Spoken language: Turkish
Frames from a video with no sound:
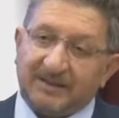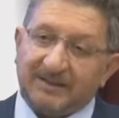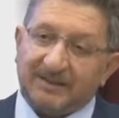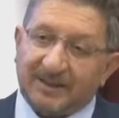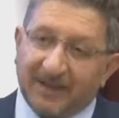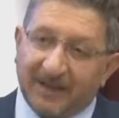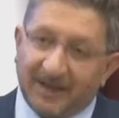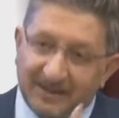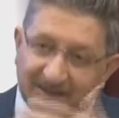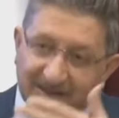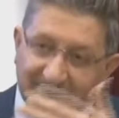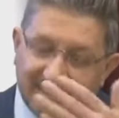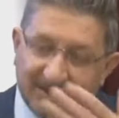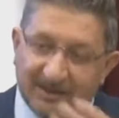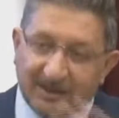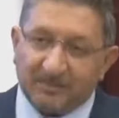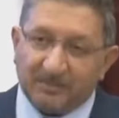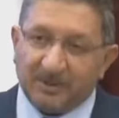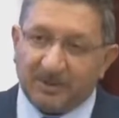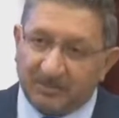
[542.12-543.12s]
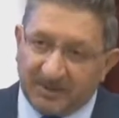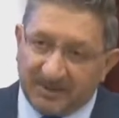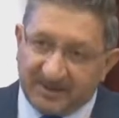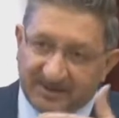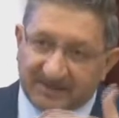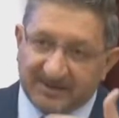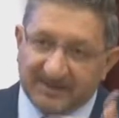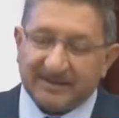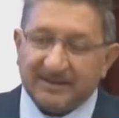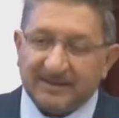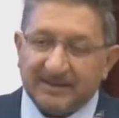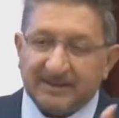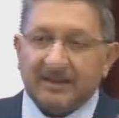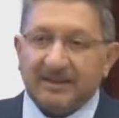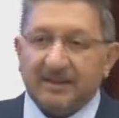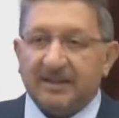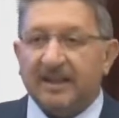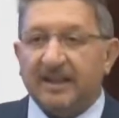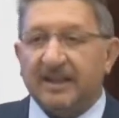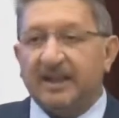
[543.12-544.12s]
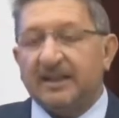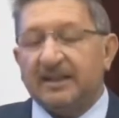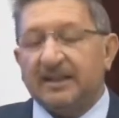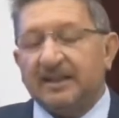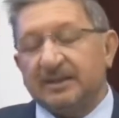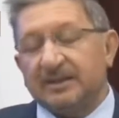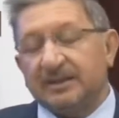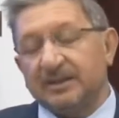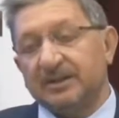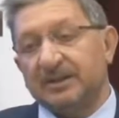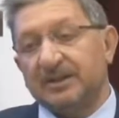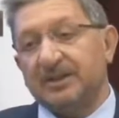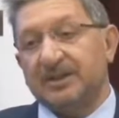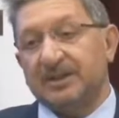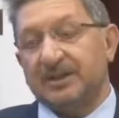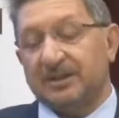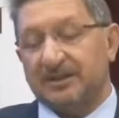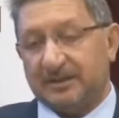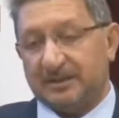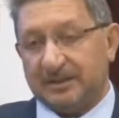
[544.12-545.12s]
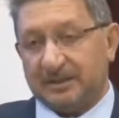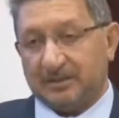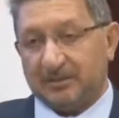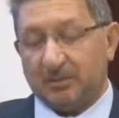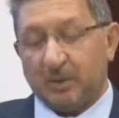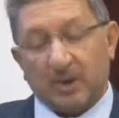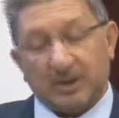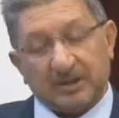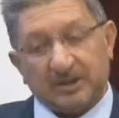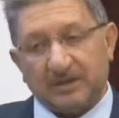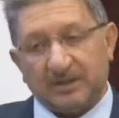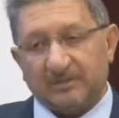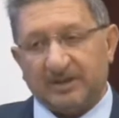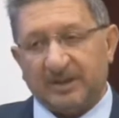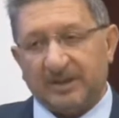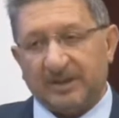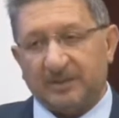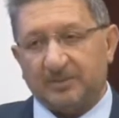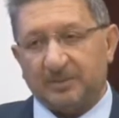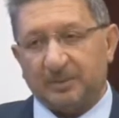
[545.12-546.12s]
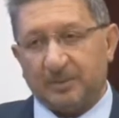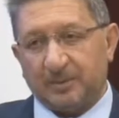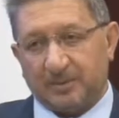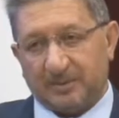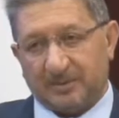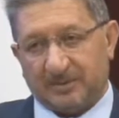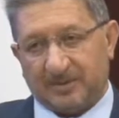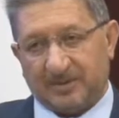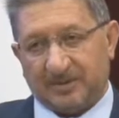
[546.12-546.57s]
daha sık yapılmasını gerekli kıldığı için bu katılımları yapıyoruz biz.